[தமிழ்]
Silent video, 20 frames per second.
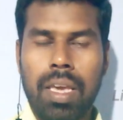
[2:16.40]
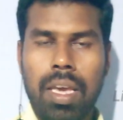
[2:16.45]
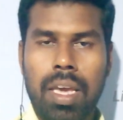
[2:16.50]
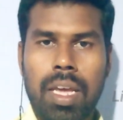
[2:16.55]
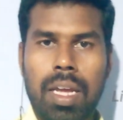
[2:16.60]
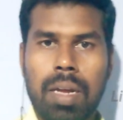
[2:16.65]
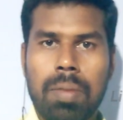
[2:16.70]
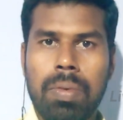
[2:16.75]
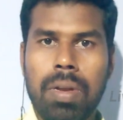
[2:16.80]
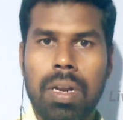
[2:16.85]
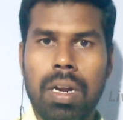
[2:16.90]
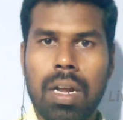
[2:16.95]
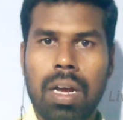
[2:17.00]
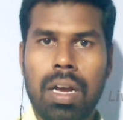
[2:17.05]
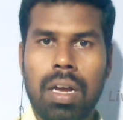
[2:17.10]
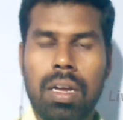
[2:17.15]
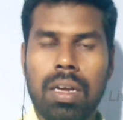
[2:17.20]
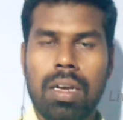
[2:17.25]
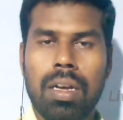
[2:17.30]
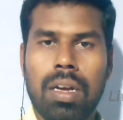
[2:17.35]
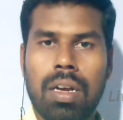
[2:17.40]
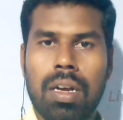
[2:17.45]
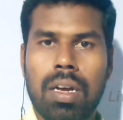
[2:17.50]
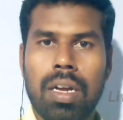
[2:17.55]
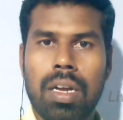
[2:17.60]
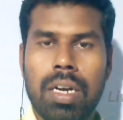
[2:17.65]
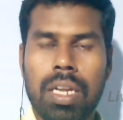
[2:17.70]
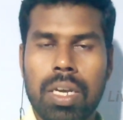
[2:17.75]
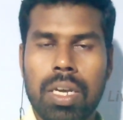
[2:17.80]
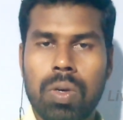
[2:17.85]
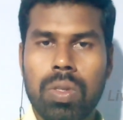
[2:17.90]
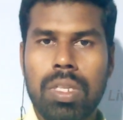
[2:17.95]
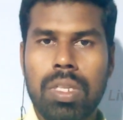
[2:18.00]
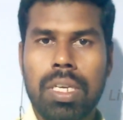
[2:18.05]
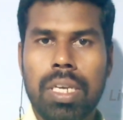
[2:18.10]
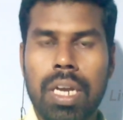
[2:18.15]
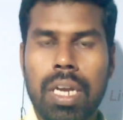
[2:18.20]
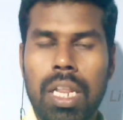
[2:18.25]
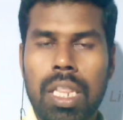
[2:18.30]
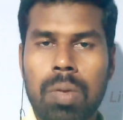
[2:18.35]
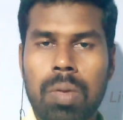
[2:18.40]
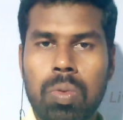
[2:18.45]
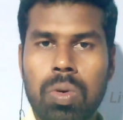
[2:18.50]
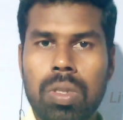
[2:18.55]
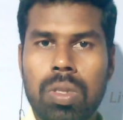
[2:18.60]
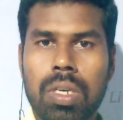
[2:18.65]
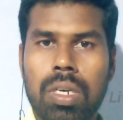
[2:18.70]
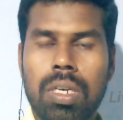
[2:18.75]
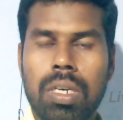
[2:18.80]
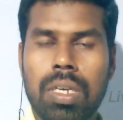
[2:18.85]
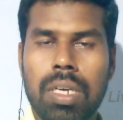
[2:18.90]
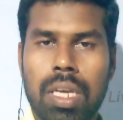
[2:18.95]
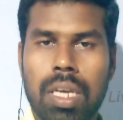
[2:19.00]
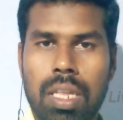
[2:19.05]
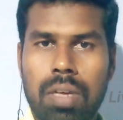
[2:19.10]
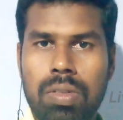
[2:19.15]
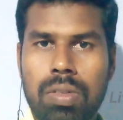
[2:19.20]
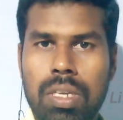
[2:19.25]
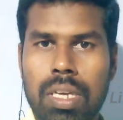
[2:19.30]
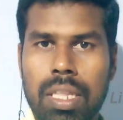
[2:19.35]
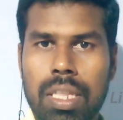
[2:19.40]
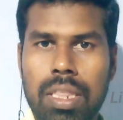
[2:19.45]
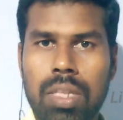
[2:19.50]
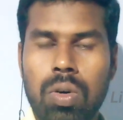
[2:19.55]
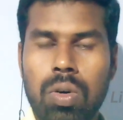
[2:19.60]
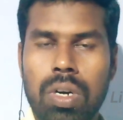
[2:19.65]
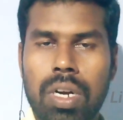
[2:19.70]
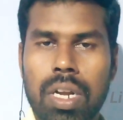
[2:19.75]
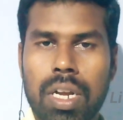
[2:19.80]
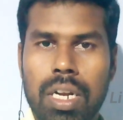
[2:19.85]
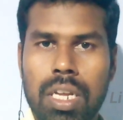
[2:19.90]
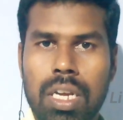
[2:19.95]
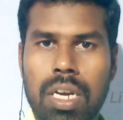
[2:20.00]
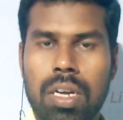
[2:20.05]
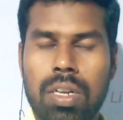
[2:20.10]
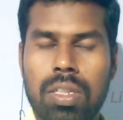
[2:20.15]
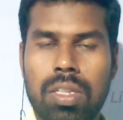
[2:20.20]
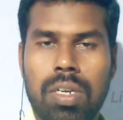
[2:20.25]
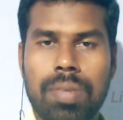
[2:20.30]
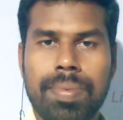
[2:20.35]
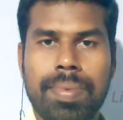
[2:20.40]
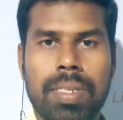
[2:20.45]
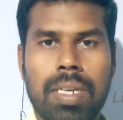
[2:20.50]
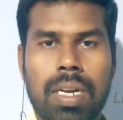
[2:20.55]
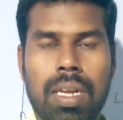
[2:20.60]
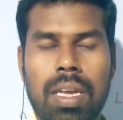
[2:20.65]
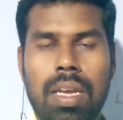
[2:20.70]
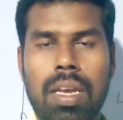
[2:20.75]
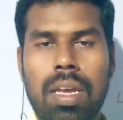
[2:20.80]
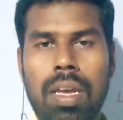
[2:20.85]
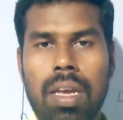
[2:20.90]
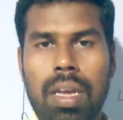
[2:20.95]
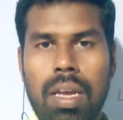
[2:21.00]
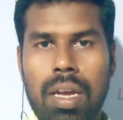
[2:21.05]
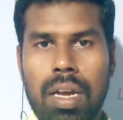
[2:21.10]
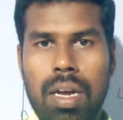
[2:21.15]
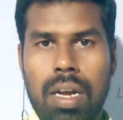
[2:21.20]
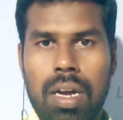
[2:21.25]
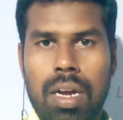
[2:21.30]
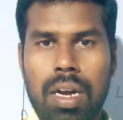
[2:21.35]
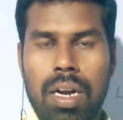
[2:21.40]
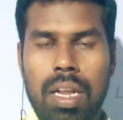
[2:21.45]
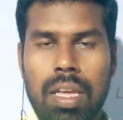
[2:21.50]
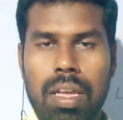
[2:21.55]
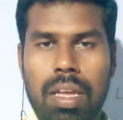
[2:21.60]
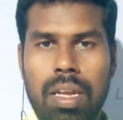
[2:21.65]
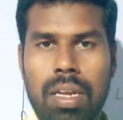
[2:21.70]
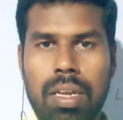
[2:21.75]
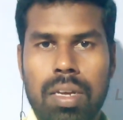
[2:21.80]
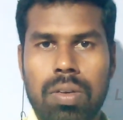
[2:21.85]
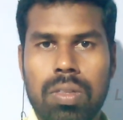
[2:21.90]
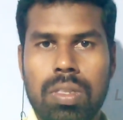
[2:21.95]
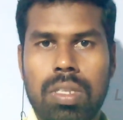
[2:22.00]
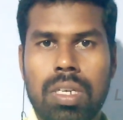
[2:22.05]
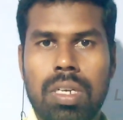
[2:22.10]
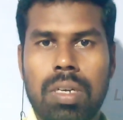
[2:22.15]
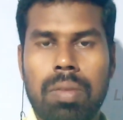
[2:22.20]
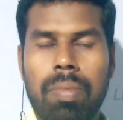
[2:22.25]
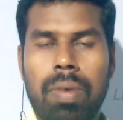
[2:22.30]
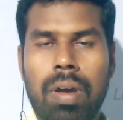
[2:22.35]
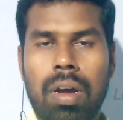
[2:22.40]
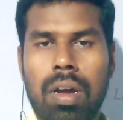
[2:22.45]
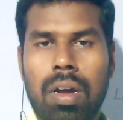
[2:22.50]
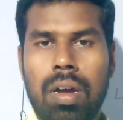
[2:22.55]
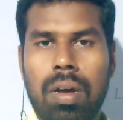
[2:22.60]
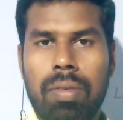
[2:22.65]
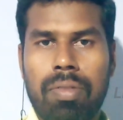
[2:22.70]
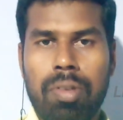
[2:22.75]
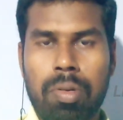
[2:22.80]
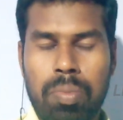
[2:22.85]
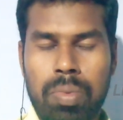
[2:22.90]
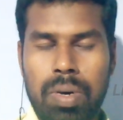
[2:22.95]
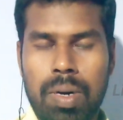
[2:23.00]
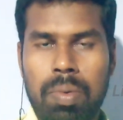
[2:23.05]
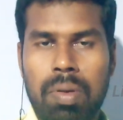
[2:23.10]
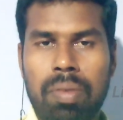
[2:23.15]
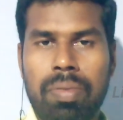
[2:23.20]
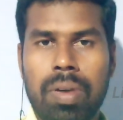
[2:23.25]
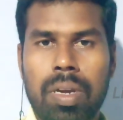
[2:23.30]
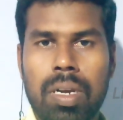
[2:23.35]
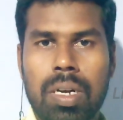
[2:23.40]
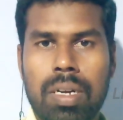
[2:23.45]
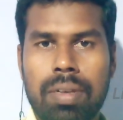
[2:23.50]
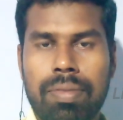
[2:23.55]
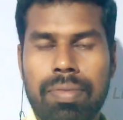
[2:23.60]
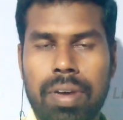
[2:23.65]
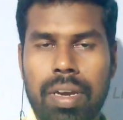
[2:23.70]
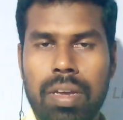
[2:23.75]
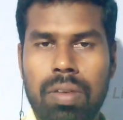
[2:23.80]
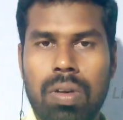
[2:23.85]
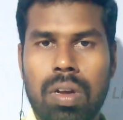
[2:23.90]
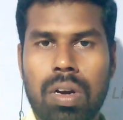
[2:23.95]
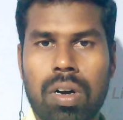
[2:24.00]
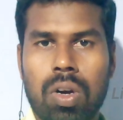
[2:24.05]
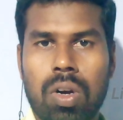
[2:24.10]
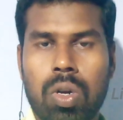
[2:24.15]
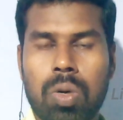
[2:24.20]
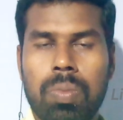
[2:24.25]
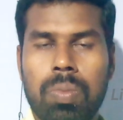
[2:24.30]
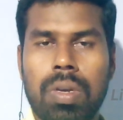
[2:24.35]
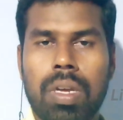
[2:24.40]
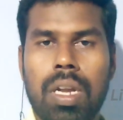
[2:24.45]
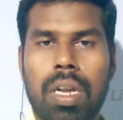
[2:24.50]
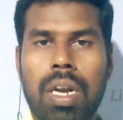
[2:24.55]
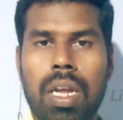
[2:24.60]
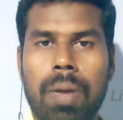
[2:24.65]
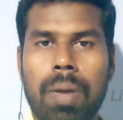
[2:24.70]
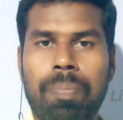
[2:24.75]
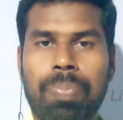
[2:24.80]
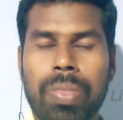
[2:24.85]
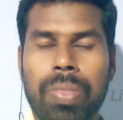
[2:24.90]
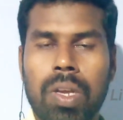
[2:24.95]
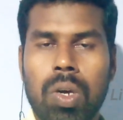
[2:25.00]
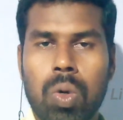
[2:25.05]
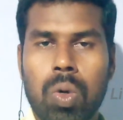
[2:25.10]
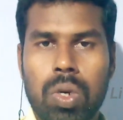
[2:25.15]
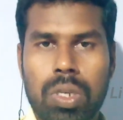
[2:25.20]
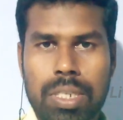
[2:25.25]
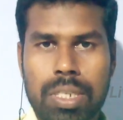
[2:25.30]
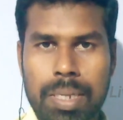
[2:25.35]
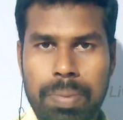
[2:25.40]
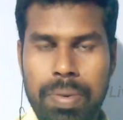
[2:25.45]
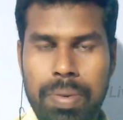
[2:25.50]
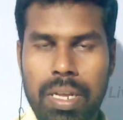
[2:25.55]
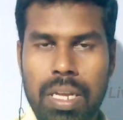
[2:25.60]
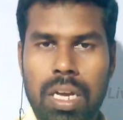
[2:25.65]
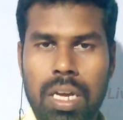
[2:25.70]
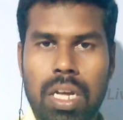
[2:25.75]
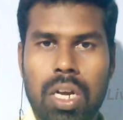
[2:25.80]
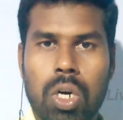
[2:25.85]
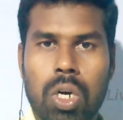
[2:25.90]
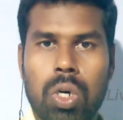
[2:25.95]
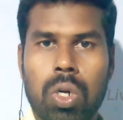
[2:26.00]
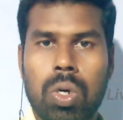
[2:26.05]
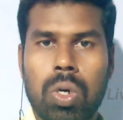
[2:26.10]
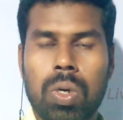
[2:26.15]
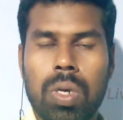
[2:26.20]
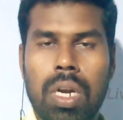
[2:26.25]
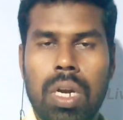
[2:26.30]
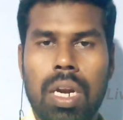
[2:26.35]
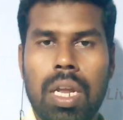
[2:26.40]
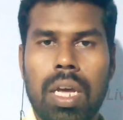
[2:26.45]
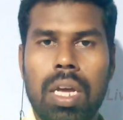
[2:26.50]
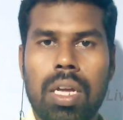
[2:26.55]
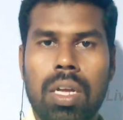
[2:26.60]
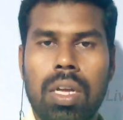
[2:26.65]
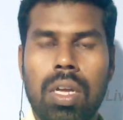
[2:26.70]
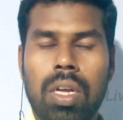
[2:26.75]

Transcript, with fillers: ஏன் அப்படின்னா நீங்கள் வந்து எழுதும் போது ஏதாவது எந்த ஒரு டெக்னிக்காக இருந்தாலும் சரி நீ இங்கே வந்து டபுள்யூ ஃபைவ் இன்ட்டு ஃபைவாக இருக்கட்டும் இல்லை ஒரு ஸ்கிரிப்டிங்காக இருக்கட்டும் இல்லை